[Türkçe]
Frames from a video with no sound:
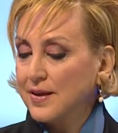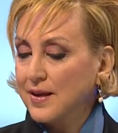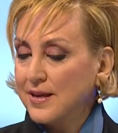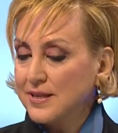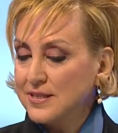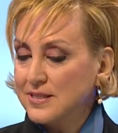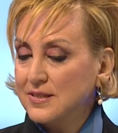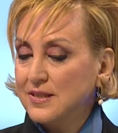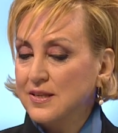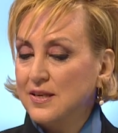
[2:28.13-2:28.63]

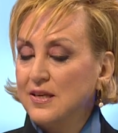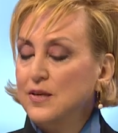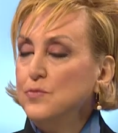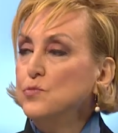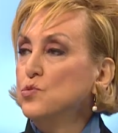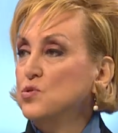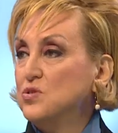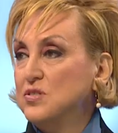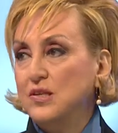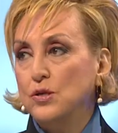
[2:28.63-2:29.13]
eski
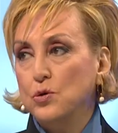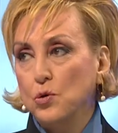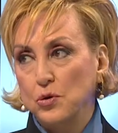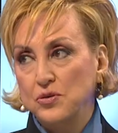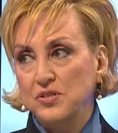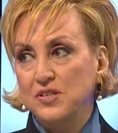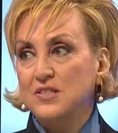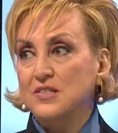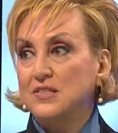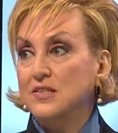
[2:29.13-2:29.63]
müzik
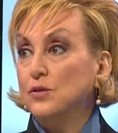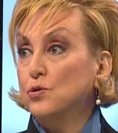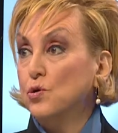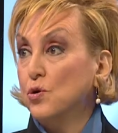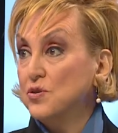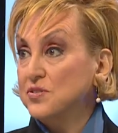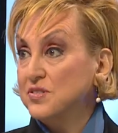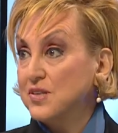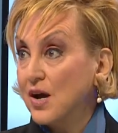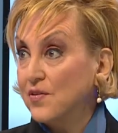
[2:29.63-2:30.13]
hocası yani bu
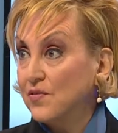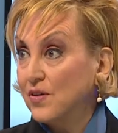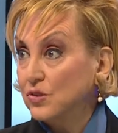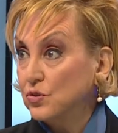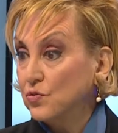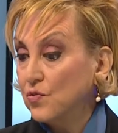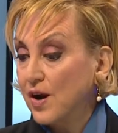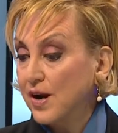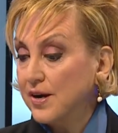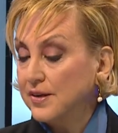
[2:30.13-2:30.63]

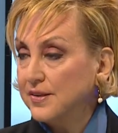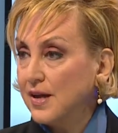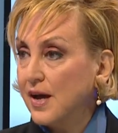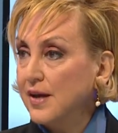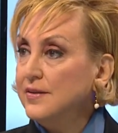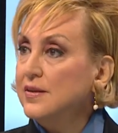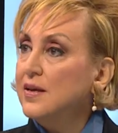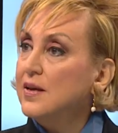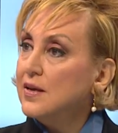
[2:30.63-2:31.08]
konservatuvardan.